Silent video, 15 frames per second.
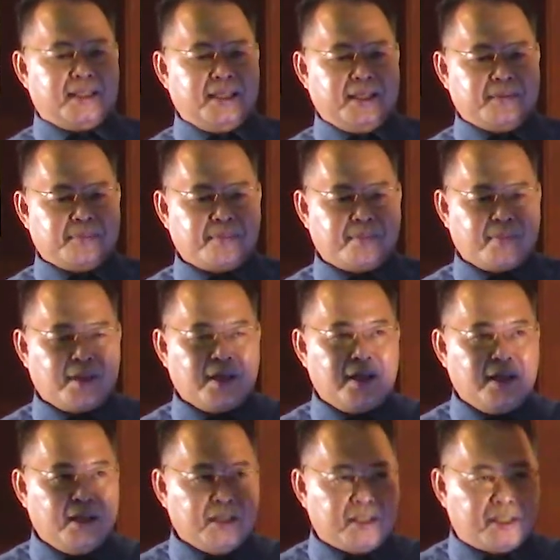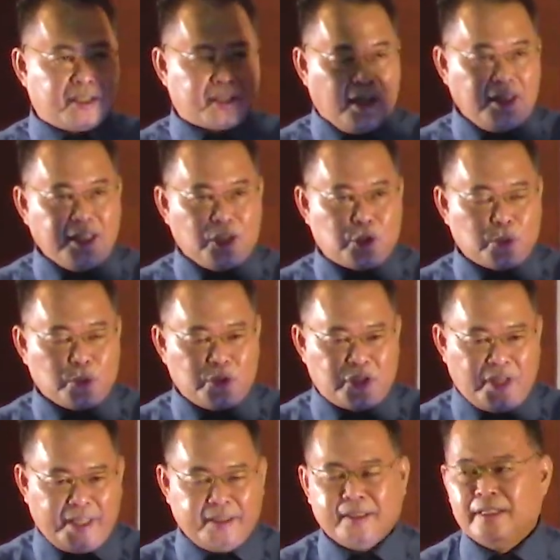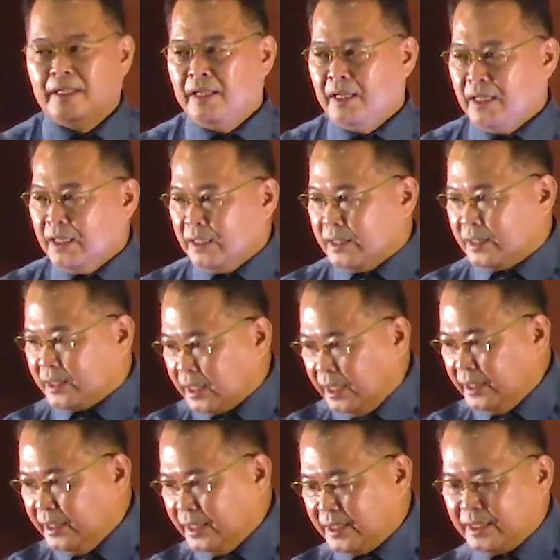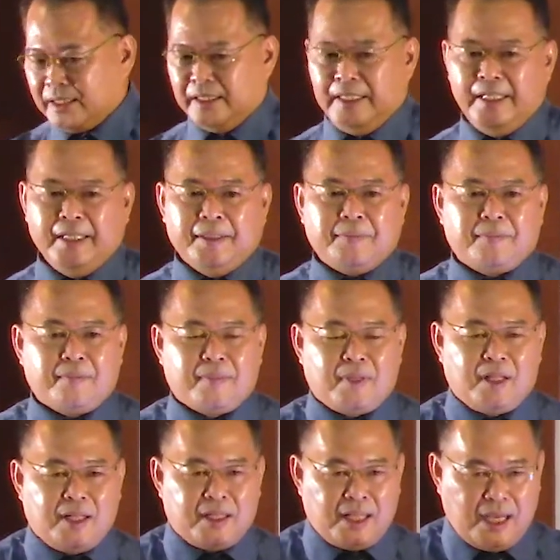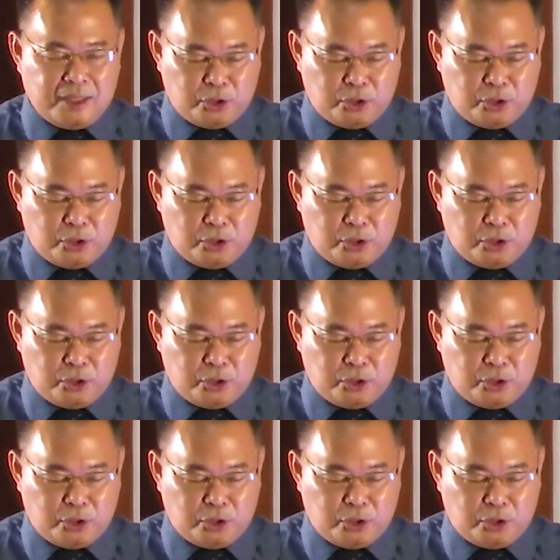帝、神的主权、神的旨意，他